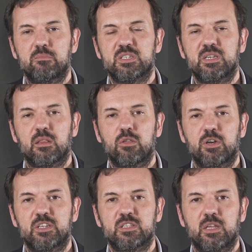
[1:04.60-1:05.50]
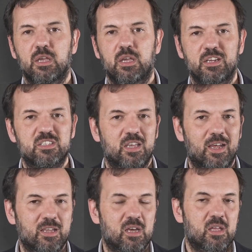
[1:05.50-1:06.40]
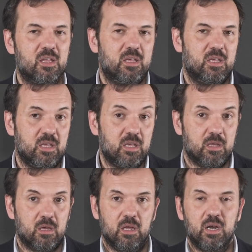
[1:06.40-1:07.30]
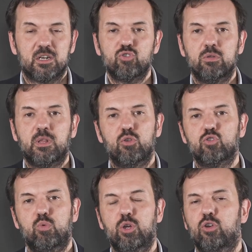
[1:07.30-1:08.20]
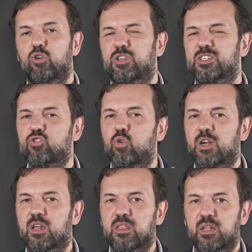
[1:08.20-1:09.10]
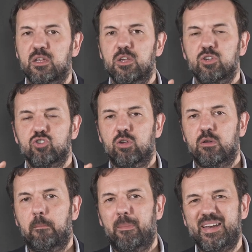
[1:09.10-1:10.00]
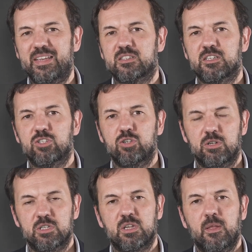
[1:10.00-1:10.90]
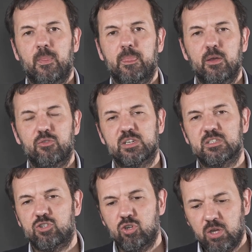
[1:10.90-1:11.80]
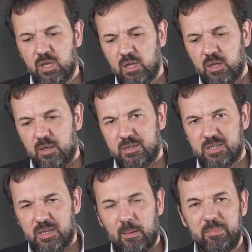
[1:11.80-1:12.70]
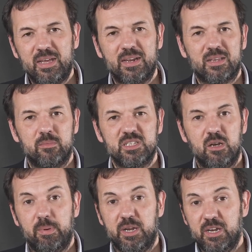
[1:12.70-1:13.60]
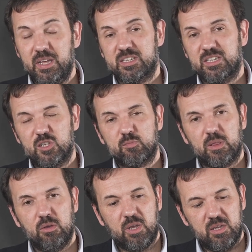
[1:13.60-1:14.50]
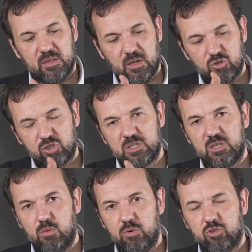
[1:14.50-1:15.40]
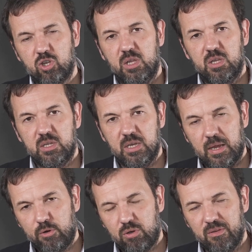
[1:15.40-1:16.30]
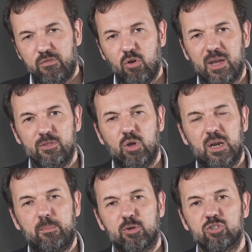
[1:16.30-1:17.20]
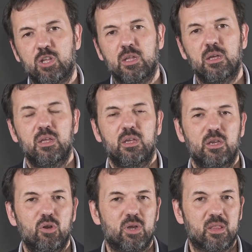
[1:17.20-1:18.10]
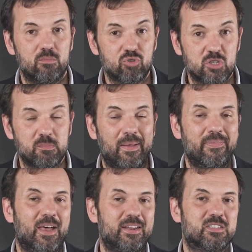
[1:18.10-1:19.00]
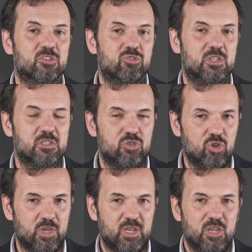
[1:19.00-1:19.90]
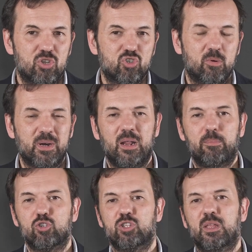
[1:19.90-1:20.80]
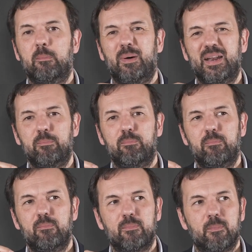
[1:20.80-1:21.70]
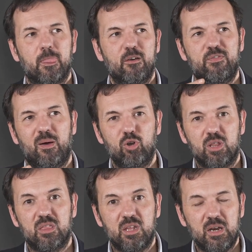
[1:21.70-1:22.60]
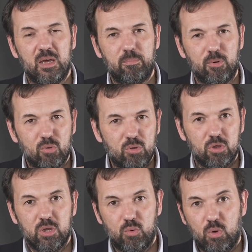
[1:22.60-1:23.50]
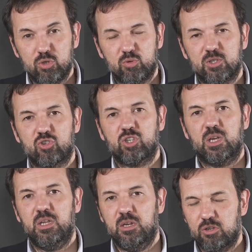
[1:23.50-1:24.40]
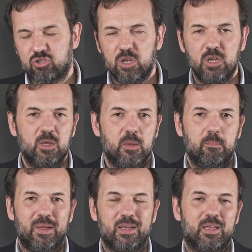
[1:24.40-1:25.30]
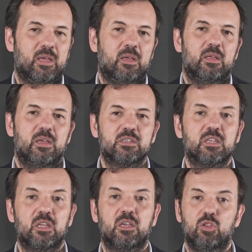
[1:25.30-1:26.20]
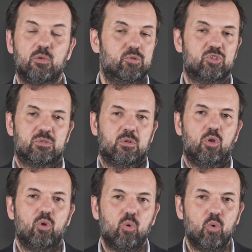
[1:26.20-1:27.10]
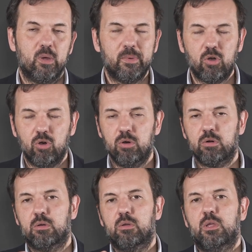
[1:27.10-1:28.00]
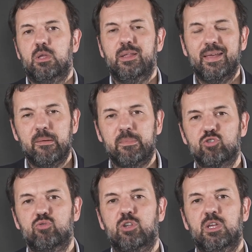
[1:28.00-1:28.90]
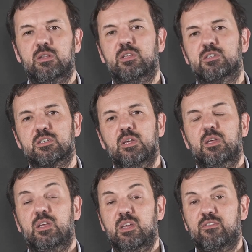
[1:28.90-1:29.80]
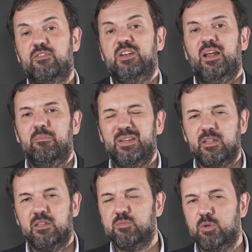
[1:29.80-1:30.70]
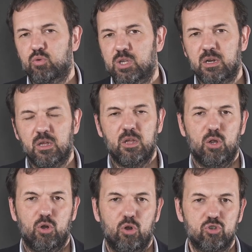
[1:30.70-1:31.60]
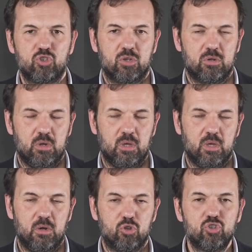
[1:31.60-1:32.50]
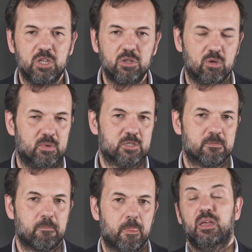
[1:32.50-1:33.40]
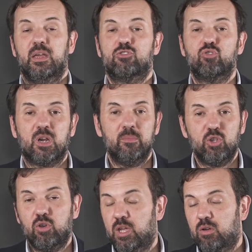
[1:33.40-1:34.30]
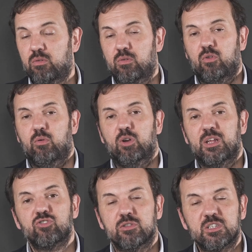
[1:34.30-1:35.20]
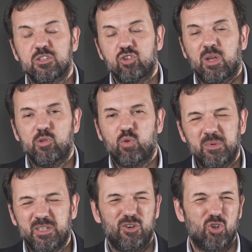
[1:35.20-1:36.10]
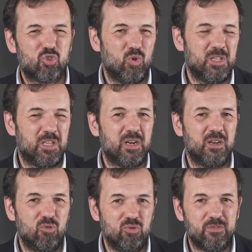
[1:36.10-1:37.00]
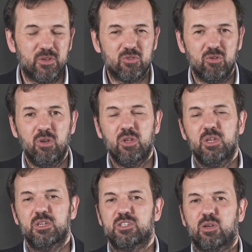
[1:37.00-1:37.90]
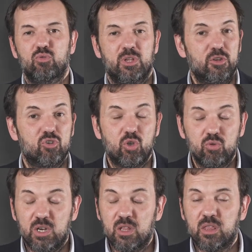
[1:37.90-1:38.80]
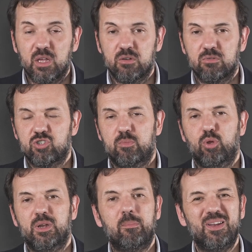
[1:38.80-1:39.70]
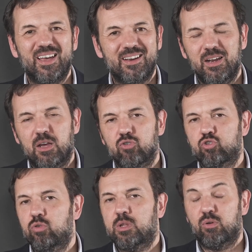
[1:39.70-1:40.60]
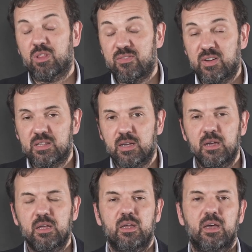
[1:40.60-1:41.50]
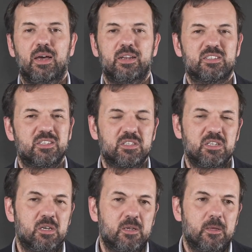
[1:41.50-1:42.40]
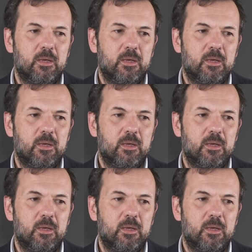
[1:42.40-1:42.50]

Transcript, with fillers: de investigación este, en este, área y el resultado es bueno. Lo que se suelen hacer son varias sesiones de ondas de choque. Se aplican a través del periné, que es el espacio que hay entre los testículos y el ano, enfocando a la próstata, y lo que hacemos es mandar esas ondas de choque sobre la próstata para favorecer la producción de nuevos vasos sanguíneos para que ese tejido pues cure mejor, lleguen más nutrientes, y finalmente disminuyan eh, los, síntomas. Es un tratamiento que, como las ondas de choque habitualmente no suele tener ningún efecto secundario, se utilizan o se pueden aplicar en la consulta, no hace falta anestesia